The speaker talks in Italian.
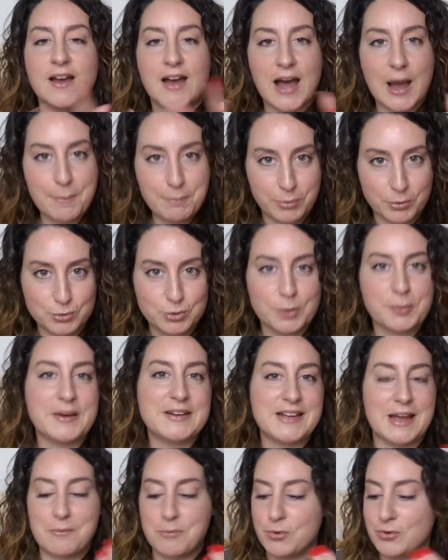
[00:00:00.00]
Appunto,
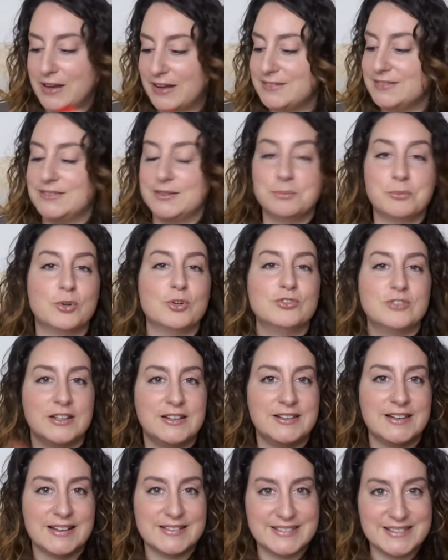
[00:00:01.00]
parliamo un attimo
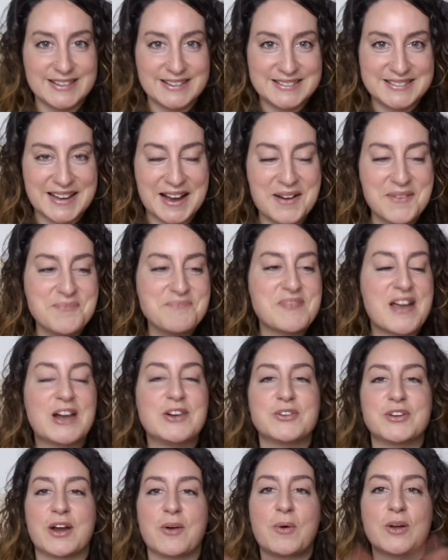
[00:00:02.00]
della dieta.
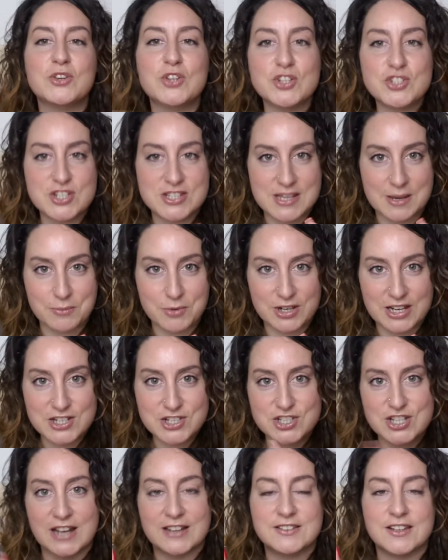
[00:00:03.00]
Allora, quando ci siamo
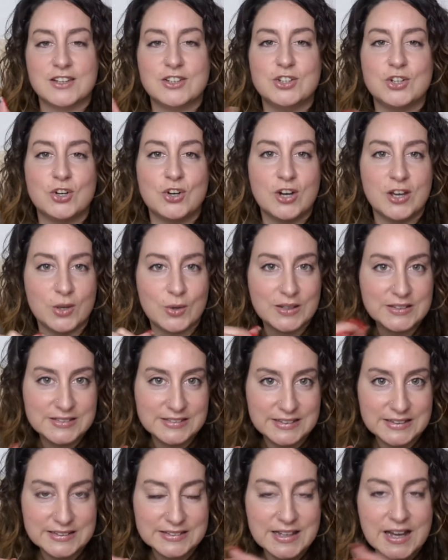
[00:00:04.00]
lasciate io ero a
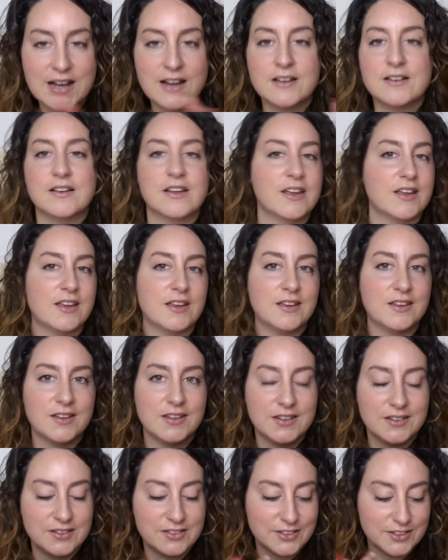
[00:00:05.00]
dieta
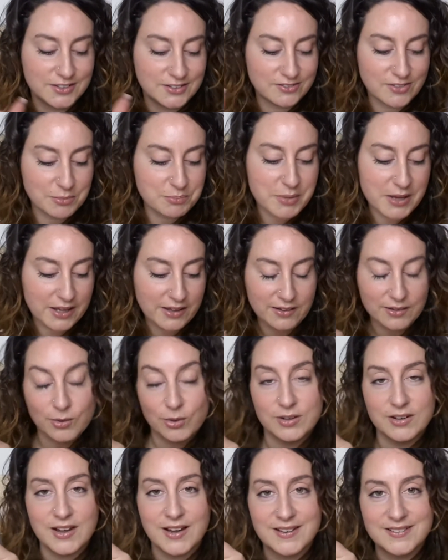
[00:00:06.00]
e vabbè,
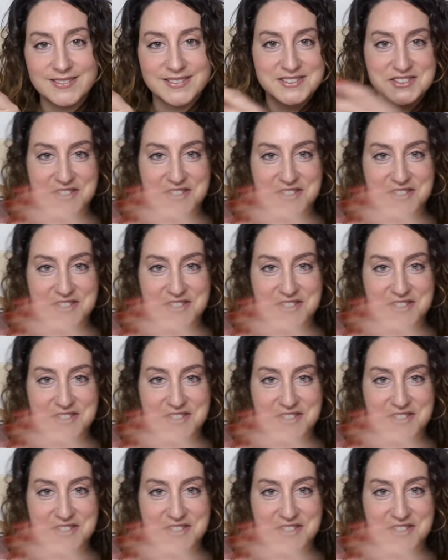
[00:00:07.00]
quella